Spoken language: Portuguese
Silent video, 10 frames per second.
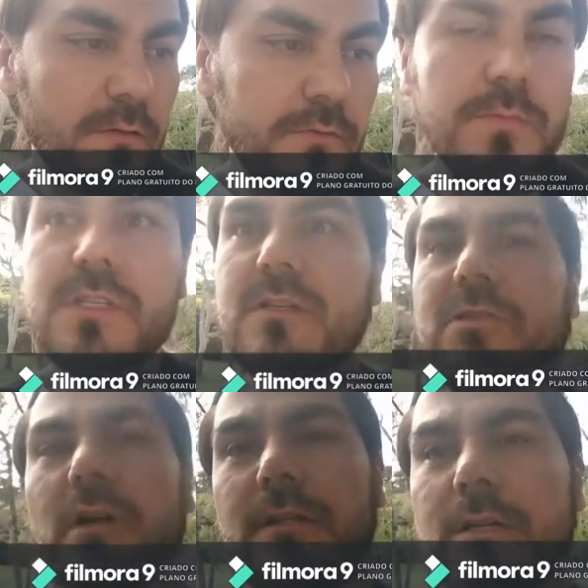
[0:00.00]
Como diz
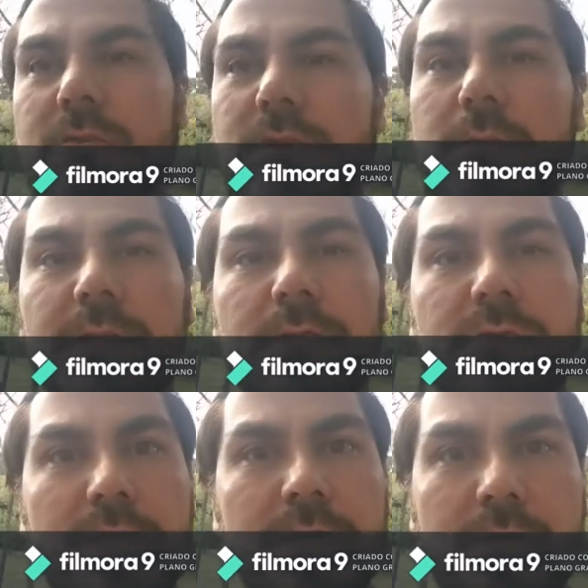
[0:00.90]
Aristóteles, o ser humano é um
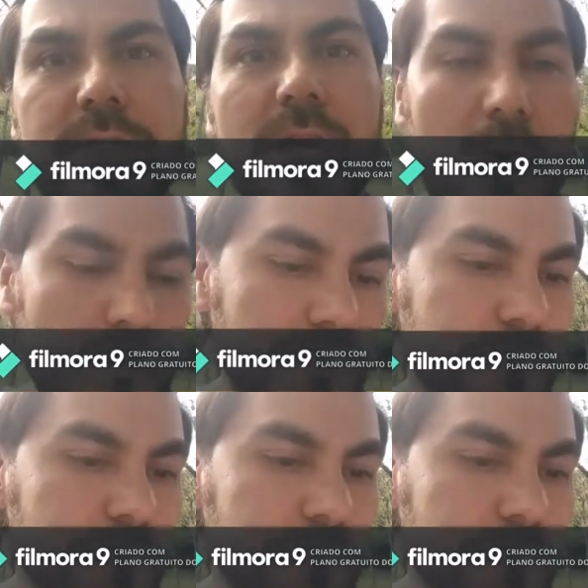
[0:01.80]
ser social.